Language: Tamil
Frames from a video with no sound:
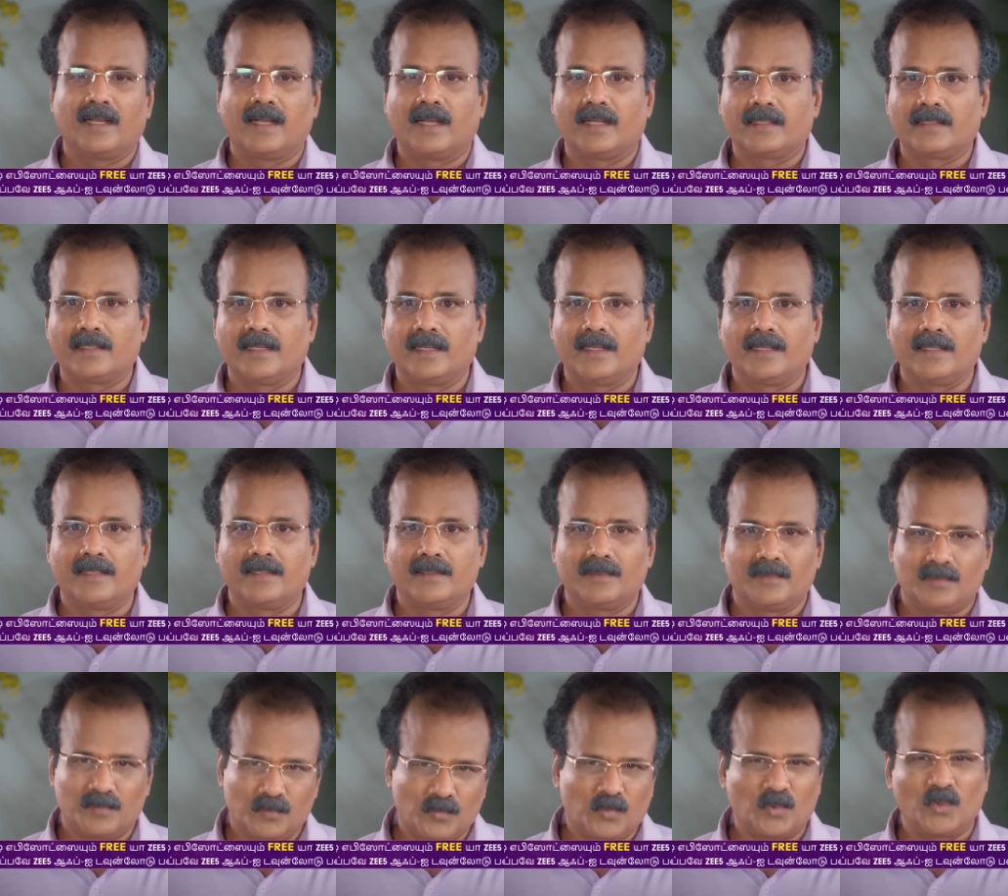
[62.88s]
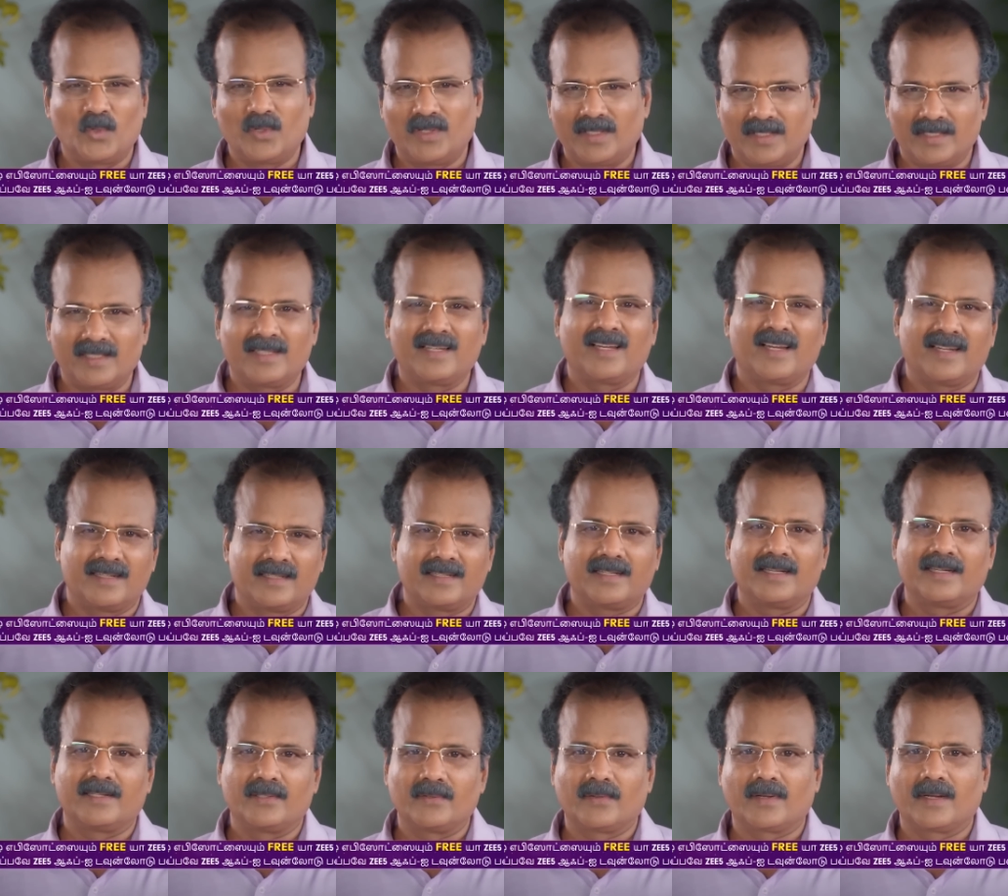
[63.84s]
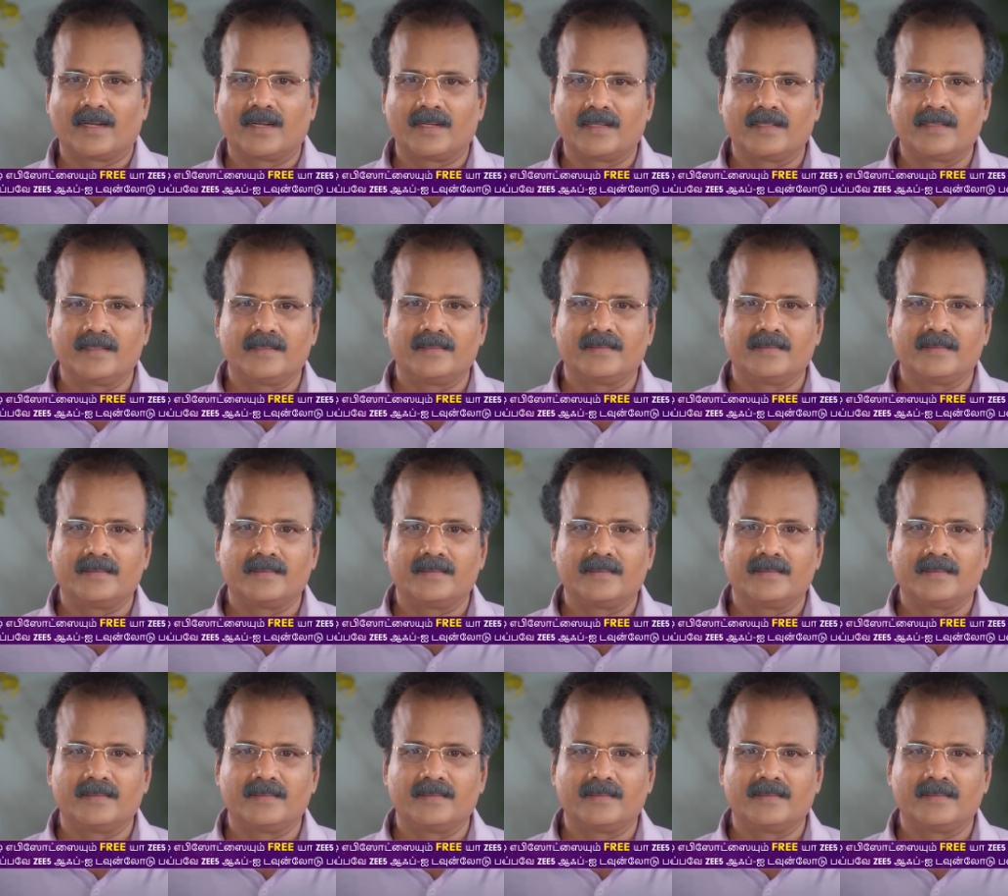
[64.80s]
அதனால தான் போய் என்ன ஏதுன்னு கேட்டுட்டு